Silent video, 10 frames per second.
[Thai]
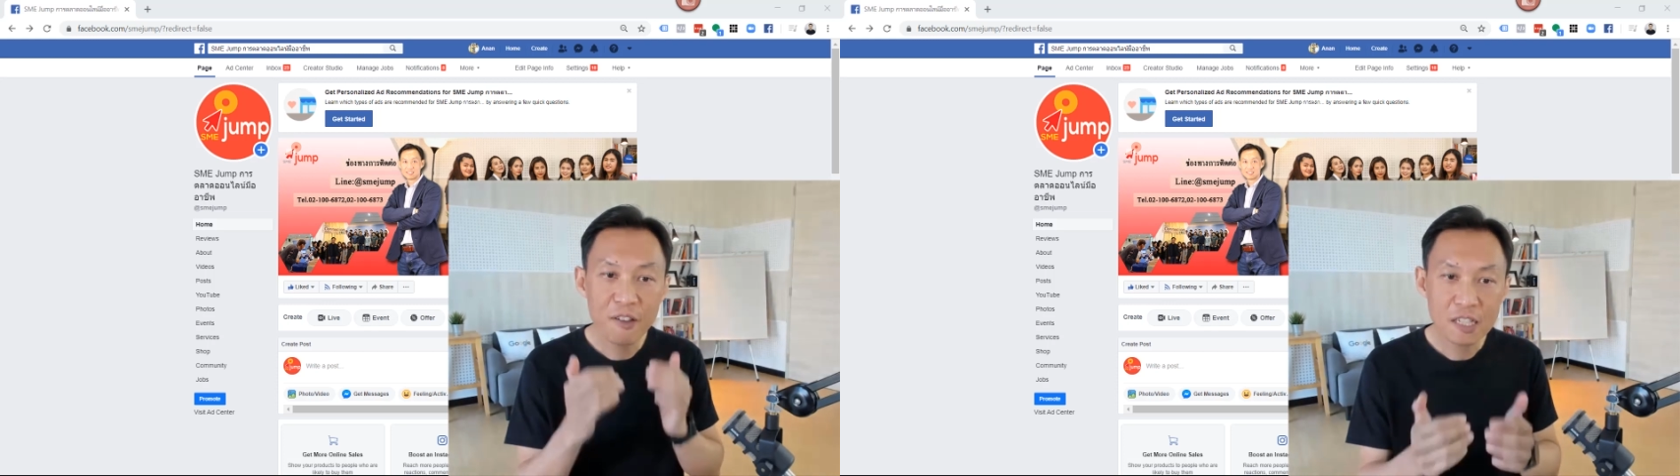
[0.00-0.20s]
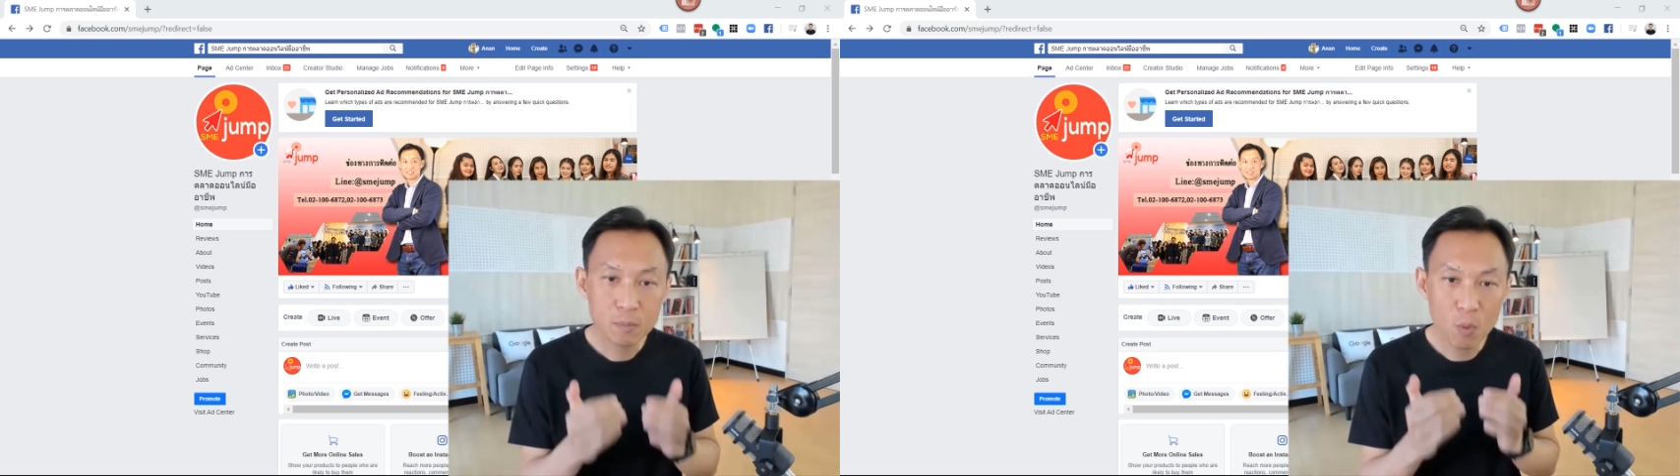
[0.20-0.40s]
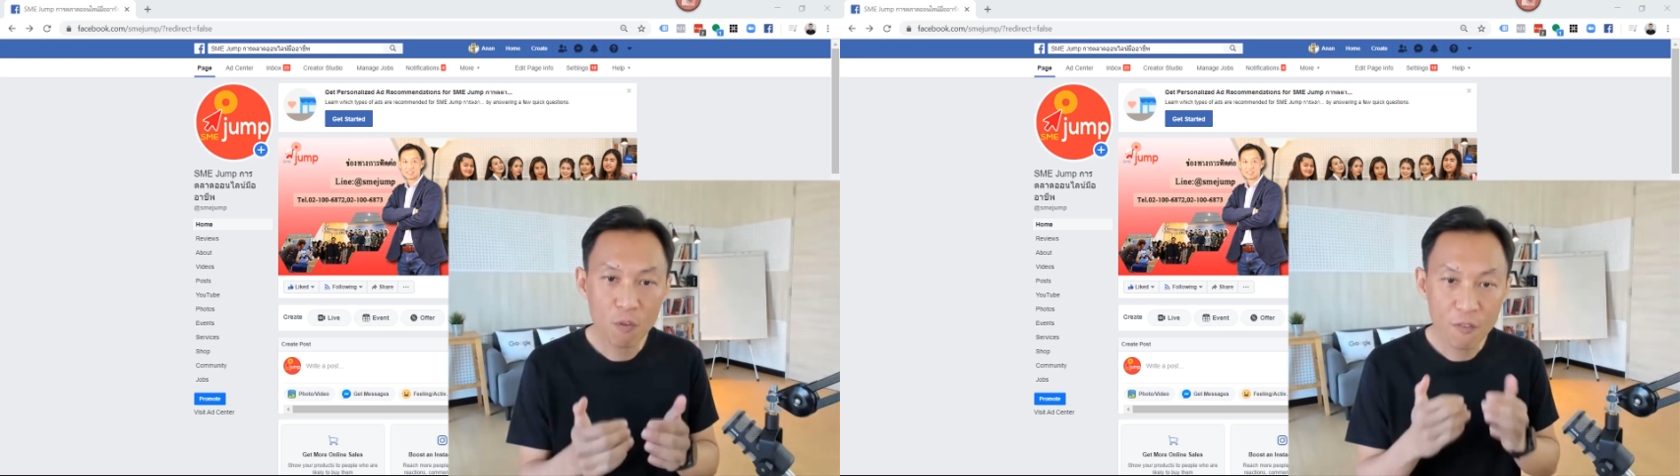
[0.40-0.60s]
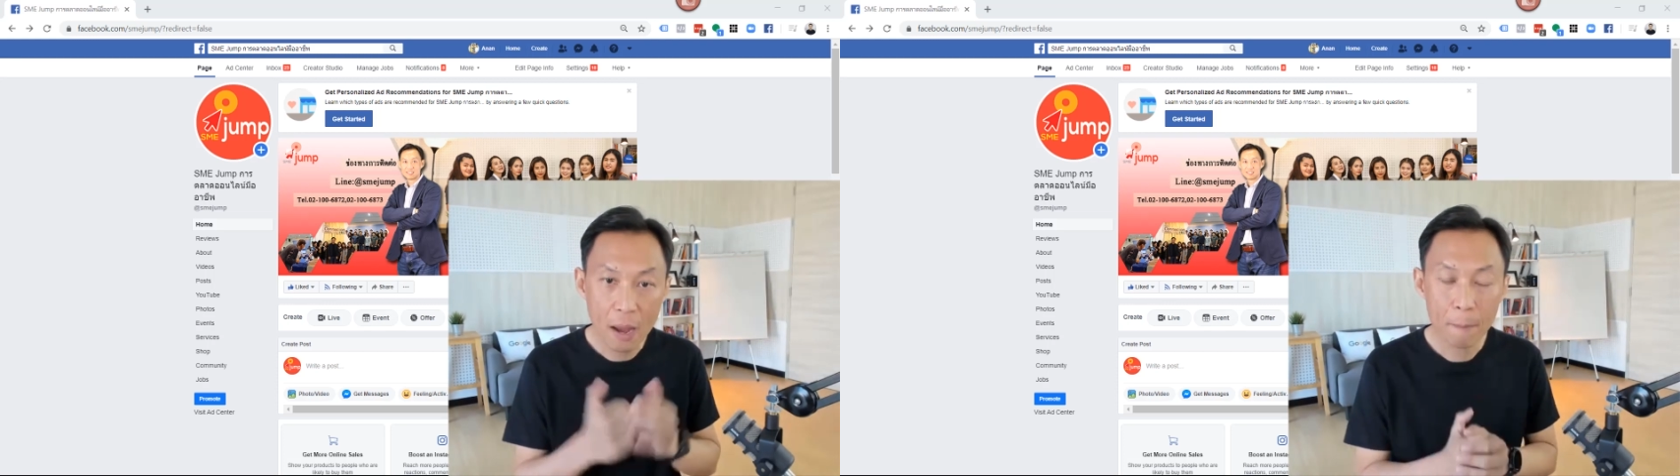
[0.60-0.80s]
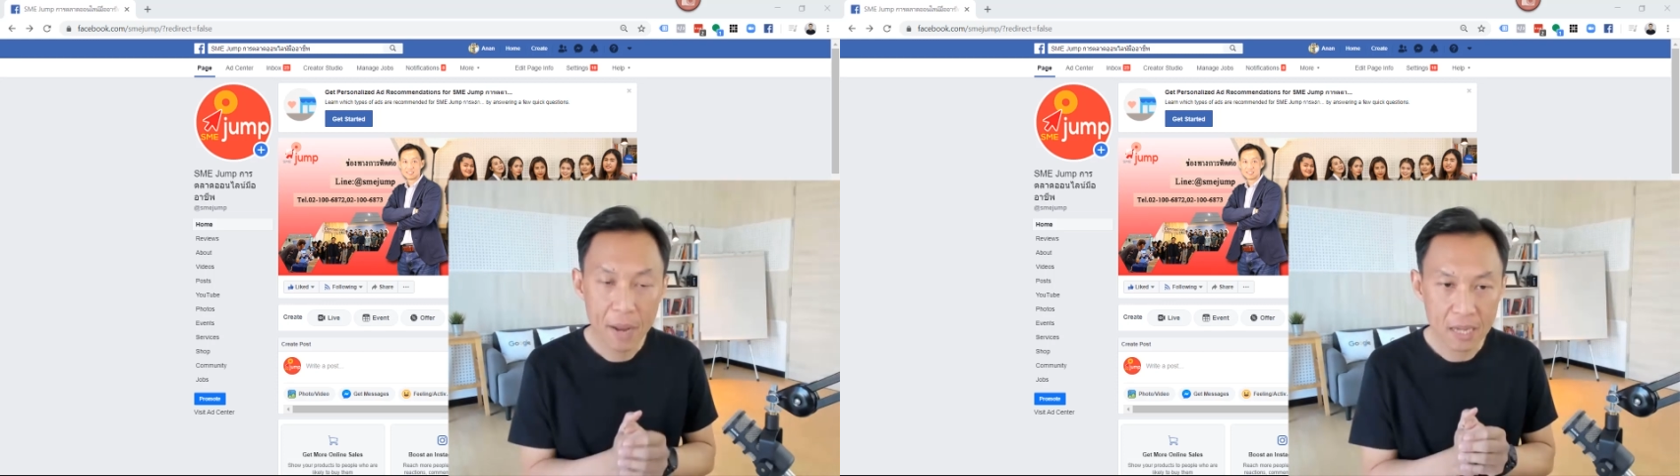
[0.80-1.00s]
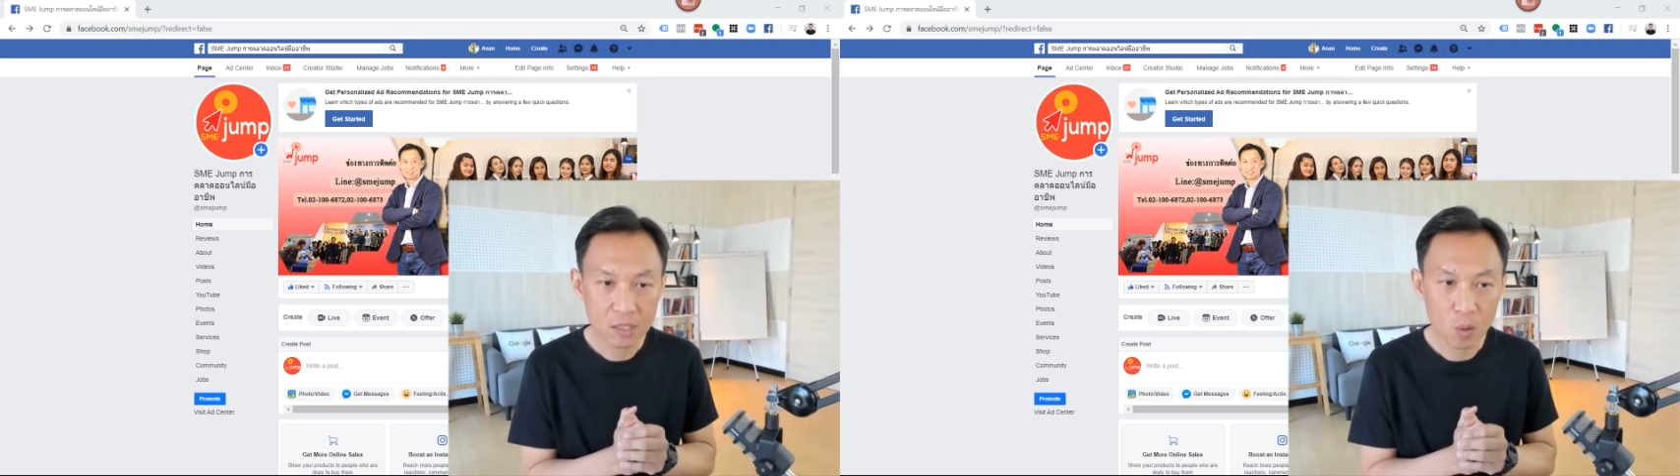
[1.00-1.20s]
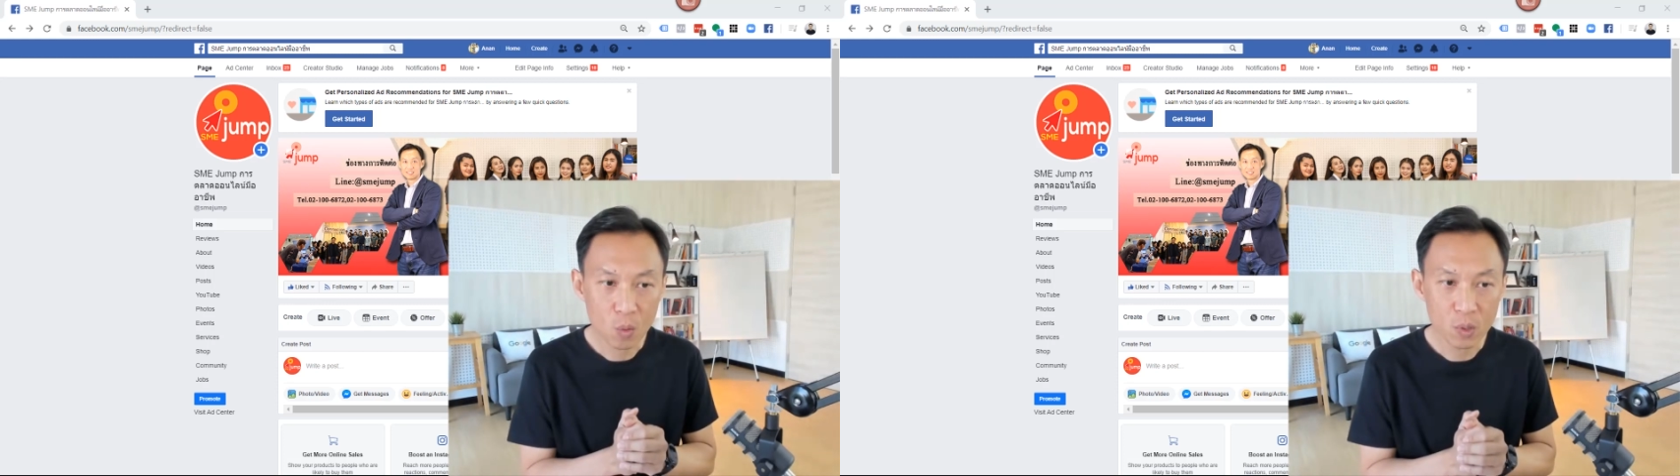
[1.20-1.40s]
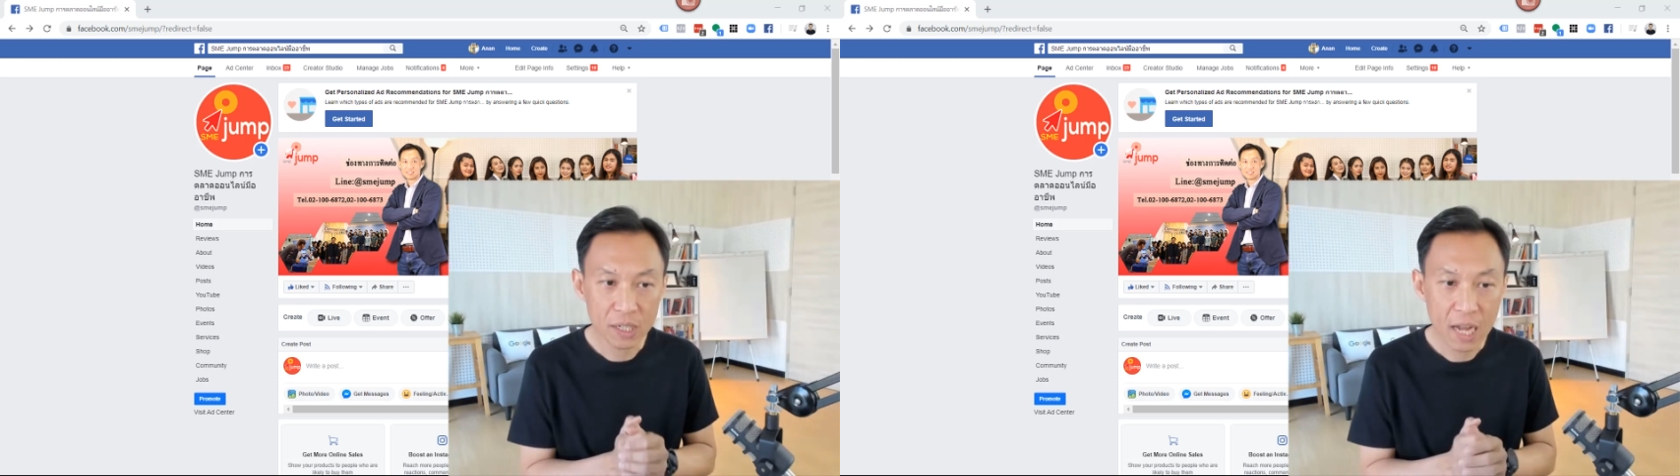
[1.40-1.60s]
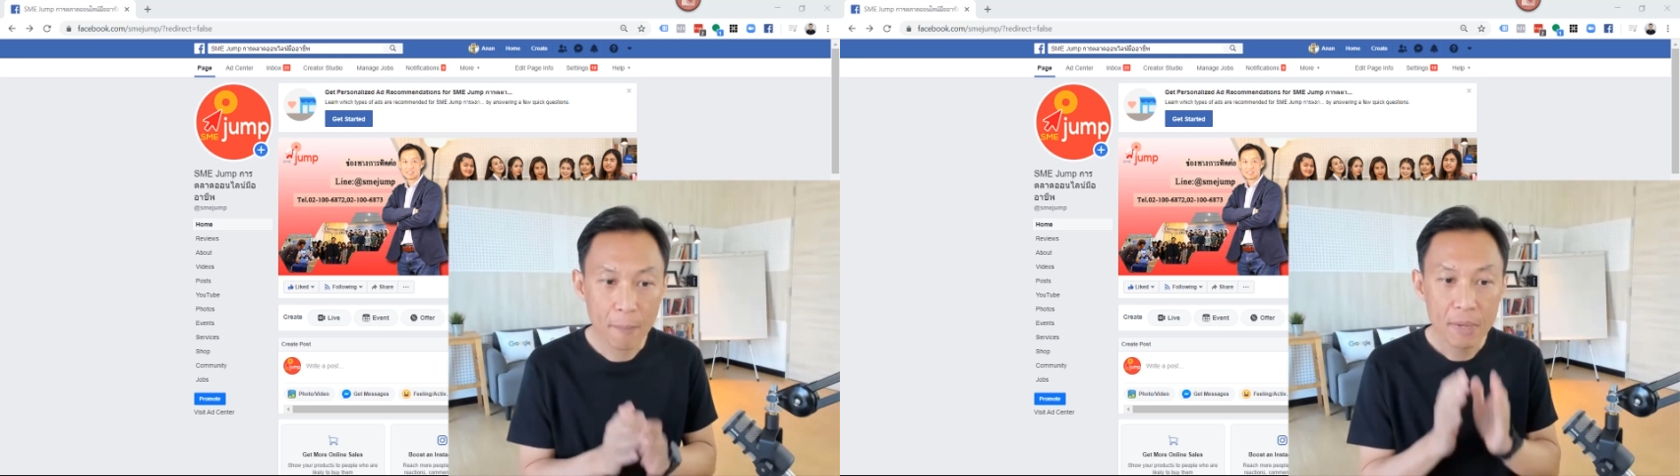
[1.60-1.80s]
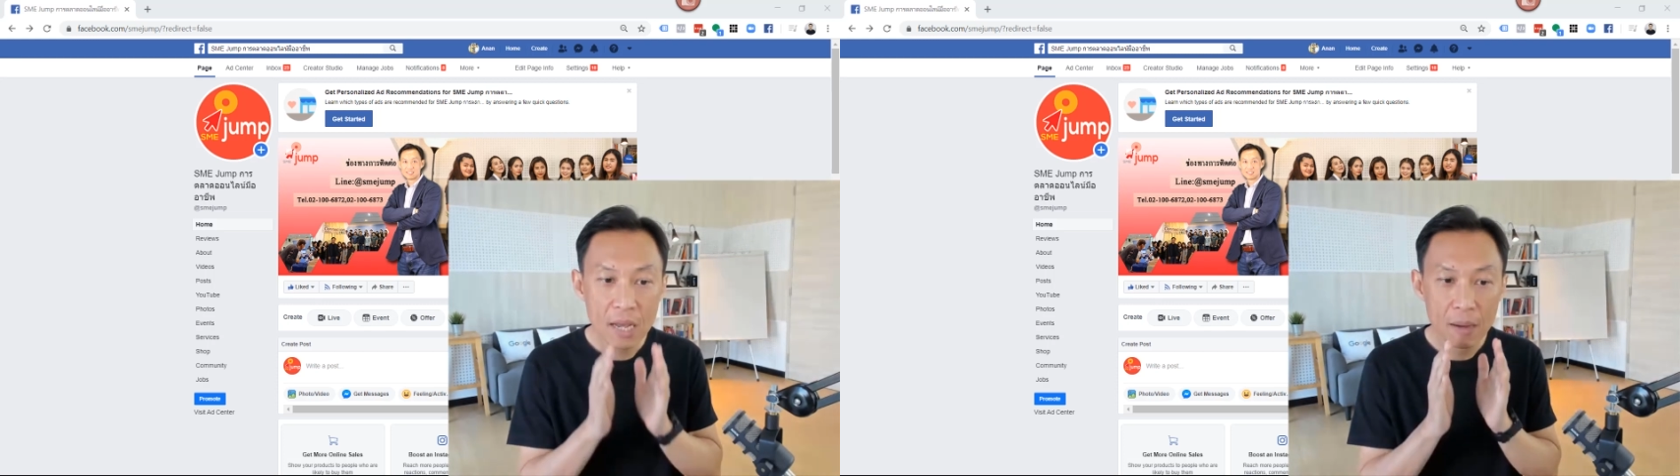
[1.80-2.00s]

Facebook Fanpage ของคุณนะครับ